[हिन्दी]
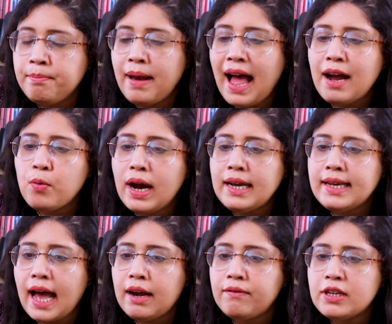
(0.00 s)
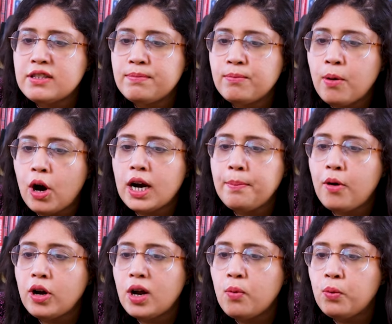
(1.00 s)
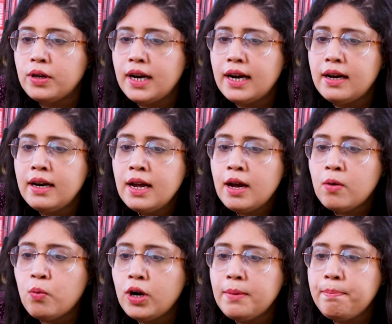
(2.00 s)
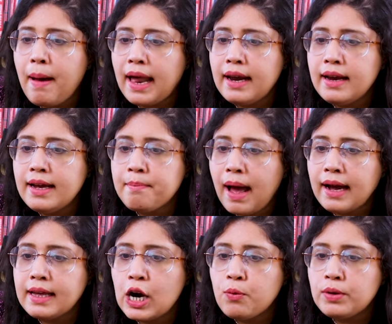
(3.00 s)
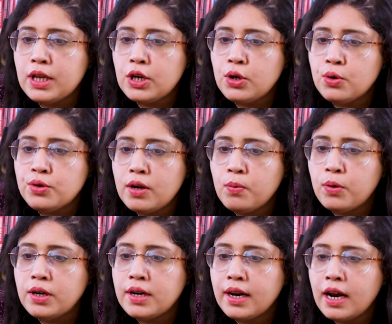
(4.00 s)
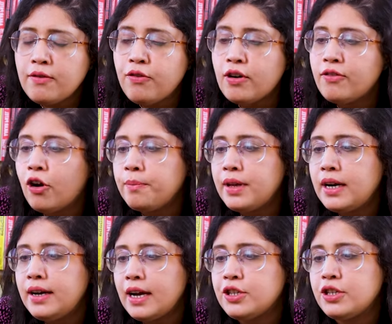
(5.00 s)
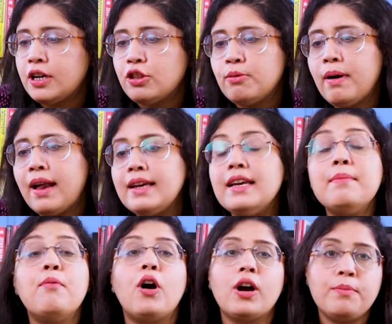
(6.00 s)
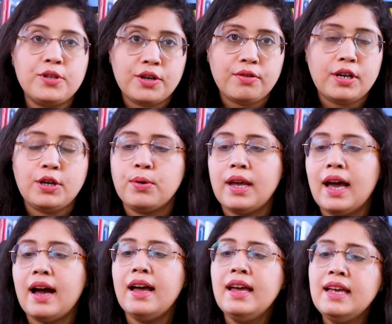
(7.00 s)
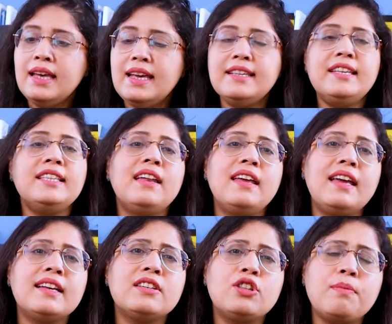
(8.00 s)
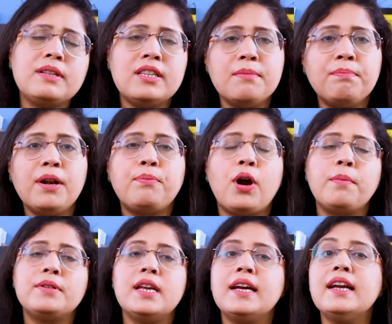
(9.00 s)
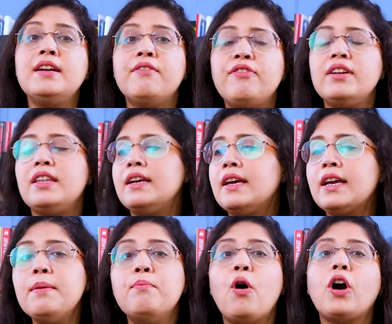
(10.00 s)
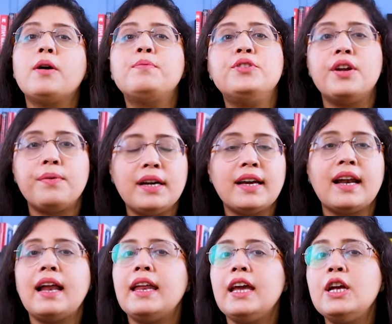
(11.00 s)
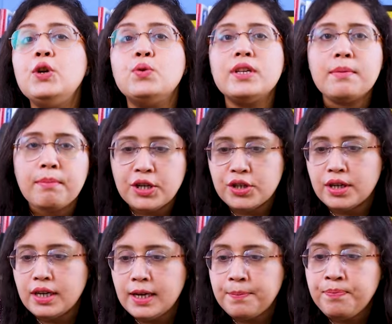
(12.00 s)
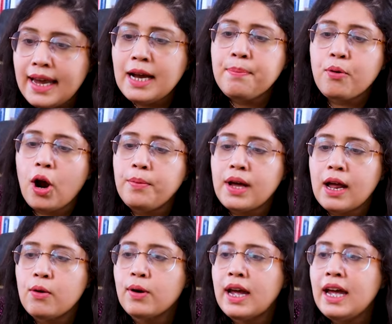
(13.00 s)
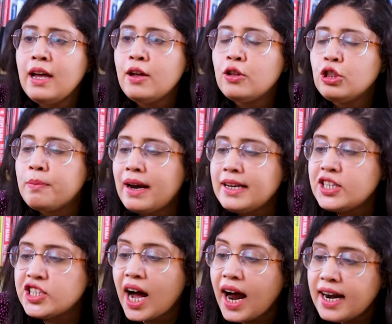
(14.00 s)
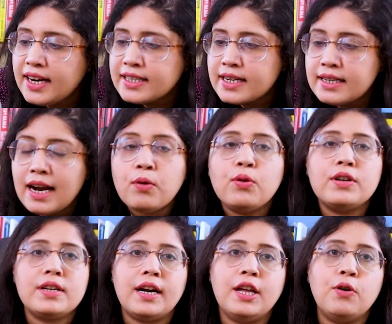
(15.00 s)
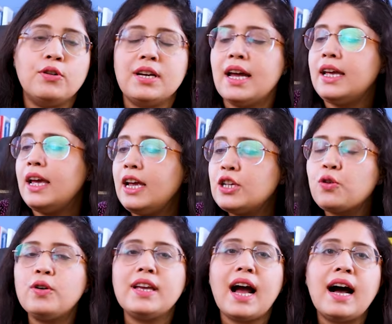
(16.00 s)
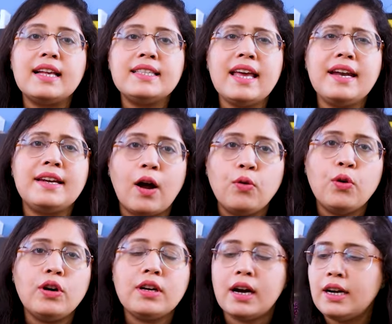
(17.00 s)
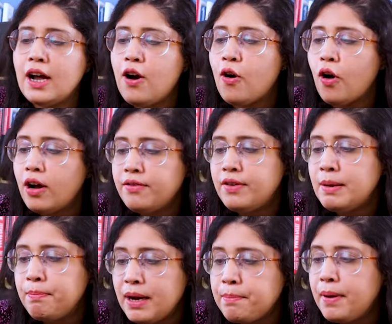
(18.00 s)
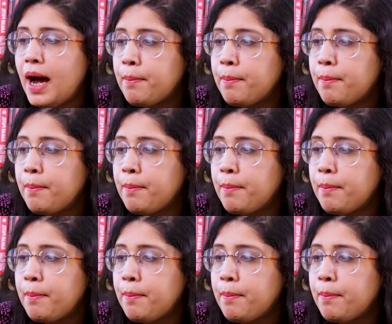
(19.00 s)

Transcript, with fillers: ब्लैक वाइट कैनवस मॉकअप ऑन अ वुडेड वुड पैनलिंग बैकग्राउंड विद अ न्यूट्रल वुड ग्रेन फॉर वार्मथ एंड टेक्सचर तुम्हारा ये मॉकअप जनरेट हो गया इसी तरीके से तुम्हें सिंपल प्रॉम्प्ट लेके डिफरेंट तरीके के मॉकअप जनरेट कराने हैं यूजिंग मिड जर्नी एक प्रॉम्प्ट डालोगे तुम्हारे चार डिजिटल डाउनलोड रेडी हो जाएंगे इसको यहाँ से डाउनलोड करना और फ्री पिक